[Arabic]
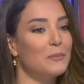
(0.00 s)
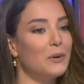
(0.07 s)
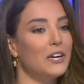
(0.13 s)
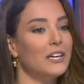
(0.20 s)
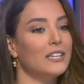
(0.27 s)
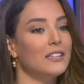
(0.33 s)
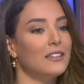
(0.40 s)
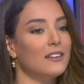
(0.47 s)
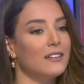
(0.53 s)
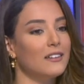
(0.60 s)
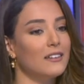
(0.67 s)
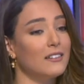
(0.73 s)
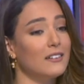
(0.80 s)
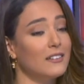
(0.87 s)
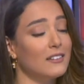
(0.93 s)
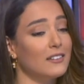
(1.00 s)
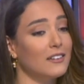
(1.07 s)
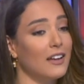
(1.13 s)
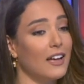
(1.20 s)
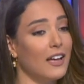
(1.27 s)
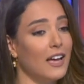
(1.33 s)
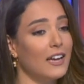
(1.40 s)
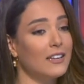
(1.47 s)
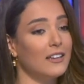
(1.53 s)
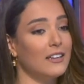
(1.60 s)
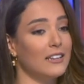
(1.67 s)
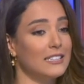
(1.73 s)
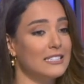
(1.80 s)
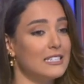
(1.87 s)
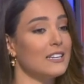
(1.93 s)
مي آه، آه،
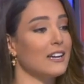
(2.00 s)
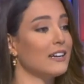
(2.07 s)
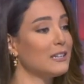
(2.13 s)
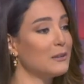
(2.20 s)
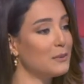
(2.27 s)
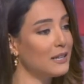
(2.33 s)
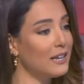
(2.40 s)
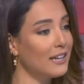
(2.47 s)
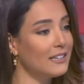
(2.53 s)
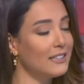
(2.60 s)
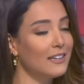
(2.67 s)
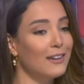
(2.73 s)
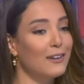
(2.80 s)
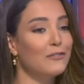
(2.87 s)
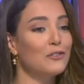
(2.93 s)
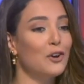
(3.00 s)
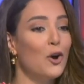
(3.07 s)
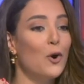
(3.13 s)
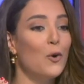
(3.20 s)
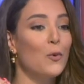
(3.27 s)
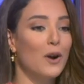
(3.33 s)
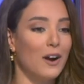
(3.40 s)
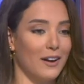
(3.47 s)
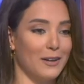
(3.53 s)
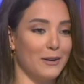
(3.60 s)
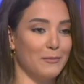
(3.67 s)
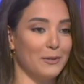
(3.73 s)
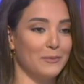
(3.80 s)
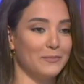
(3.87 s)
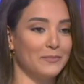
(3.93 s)
اكل كثير غني بالالياف
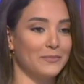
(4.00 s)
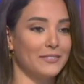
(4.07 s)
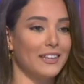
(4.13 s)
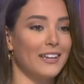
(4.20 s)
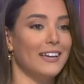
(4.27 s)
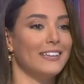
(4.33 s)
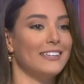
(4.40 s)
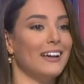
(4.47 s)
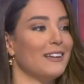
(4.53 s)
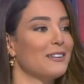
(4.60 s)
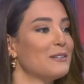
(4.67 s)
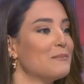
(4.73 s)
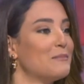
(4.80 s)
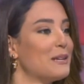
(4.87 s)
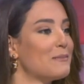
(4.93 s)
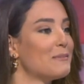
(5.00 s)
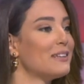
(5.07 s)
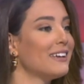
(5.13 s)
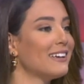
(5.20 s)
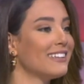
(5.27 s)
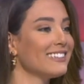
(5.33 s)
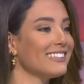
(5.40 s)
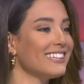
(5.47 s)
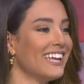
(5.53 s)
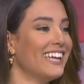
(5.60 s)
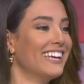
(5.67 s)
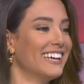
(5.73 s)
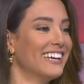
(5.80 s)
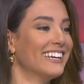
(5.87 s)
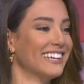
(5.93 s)
وكهرباء أوكي. يعني, يعني اذا بدهم يانا
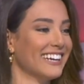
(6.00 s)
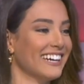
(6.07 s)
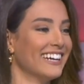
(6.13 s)
نساعدهم